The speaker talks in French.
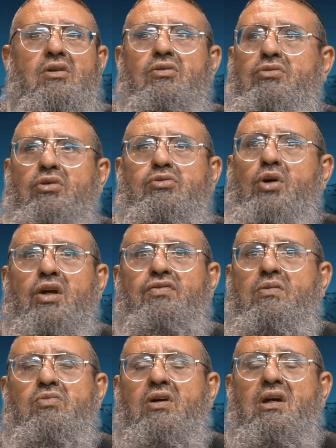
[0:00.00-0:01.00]
le docteur, il
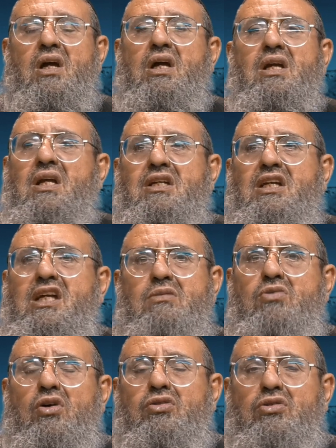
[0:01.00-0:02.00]
va mourir. Il a dit qu'il
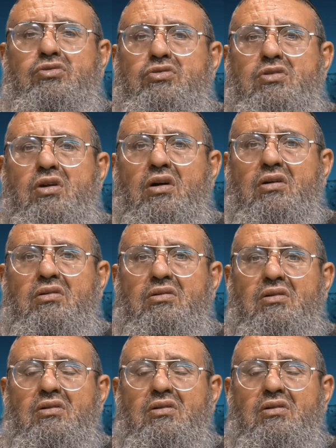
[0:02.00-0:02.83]
meurt dans une heure.